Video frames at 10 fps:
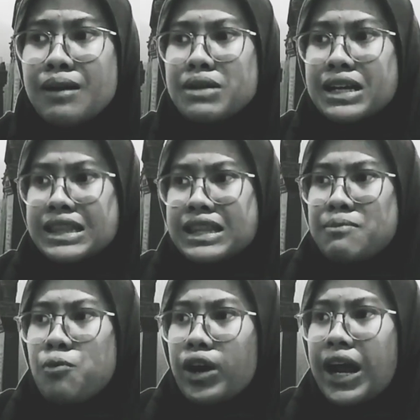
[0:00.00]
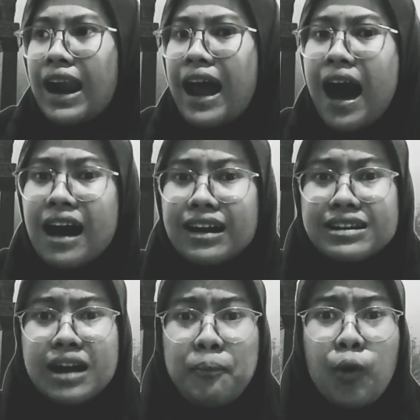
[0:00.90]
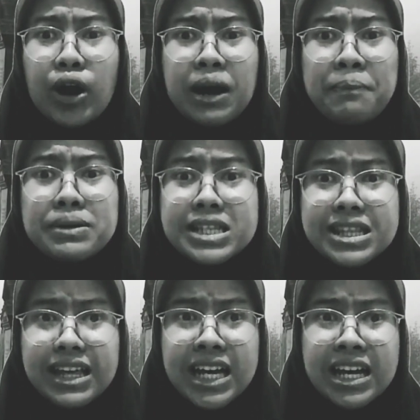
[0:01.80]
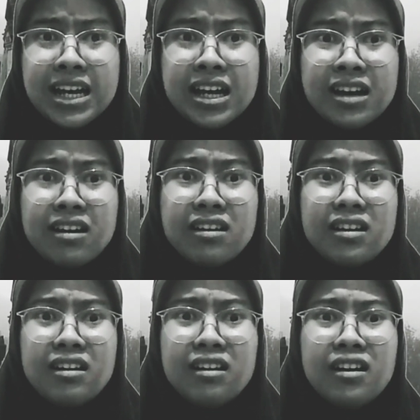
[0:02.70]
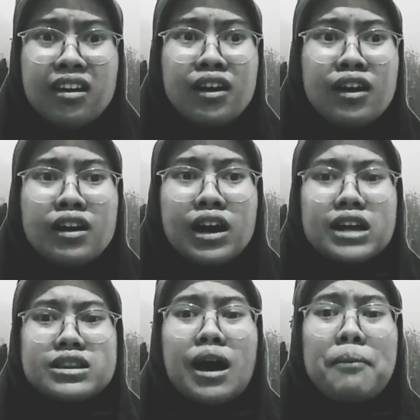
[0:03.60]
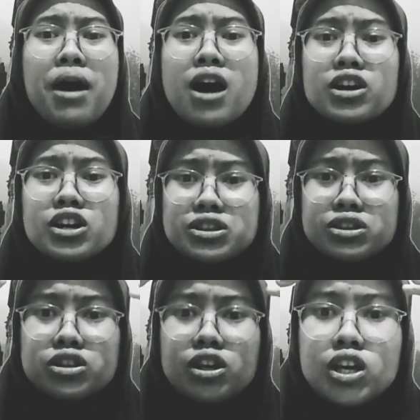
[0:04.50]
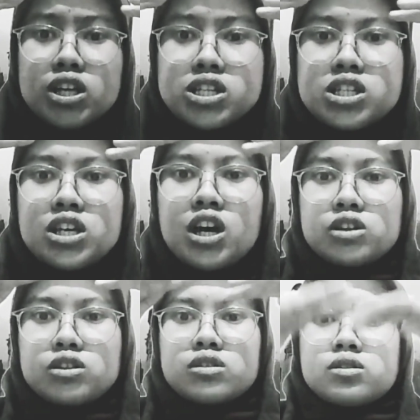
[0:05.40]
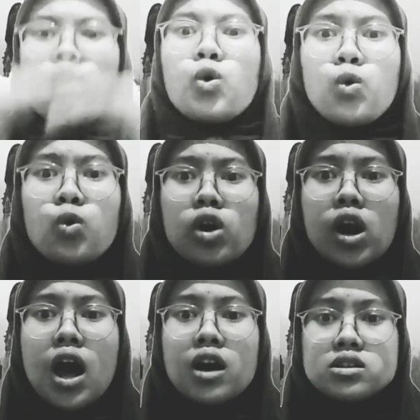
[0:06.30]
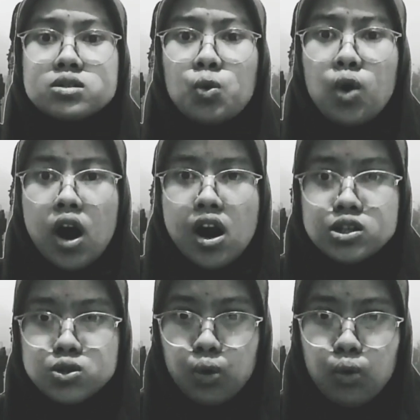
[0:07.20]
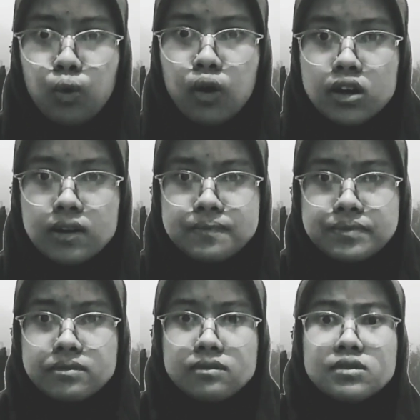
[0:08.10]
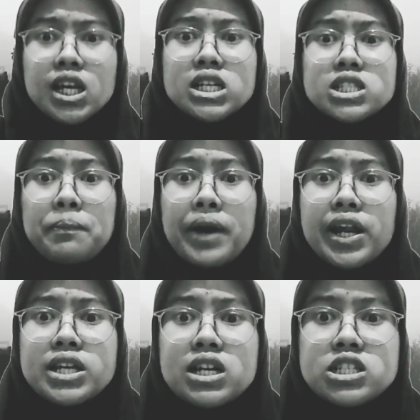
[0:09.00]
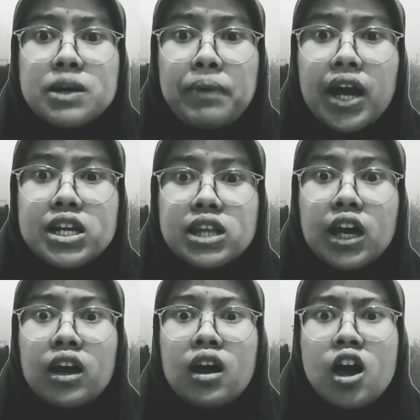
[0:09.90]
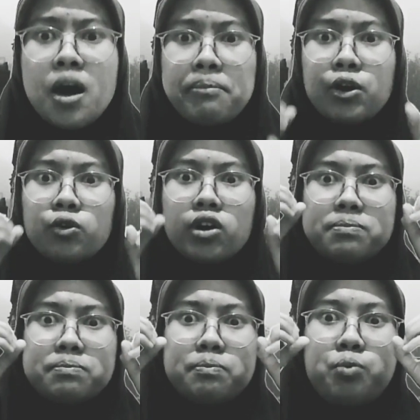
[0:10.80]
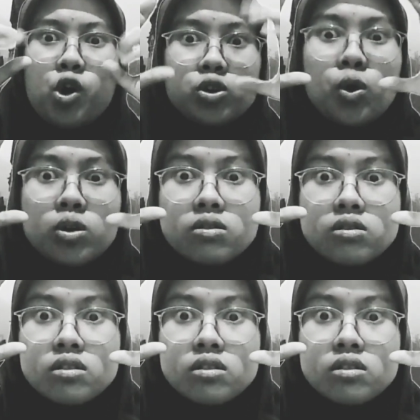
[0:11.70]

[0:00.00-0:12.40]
meniting borela dina poek na peting etama getih sigat turun langsung karena suku cep edi jeng cep edi teh panona polotot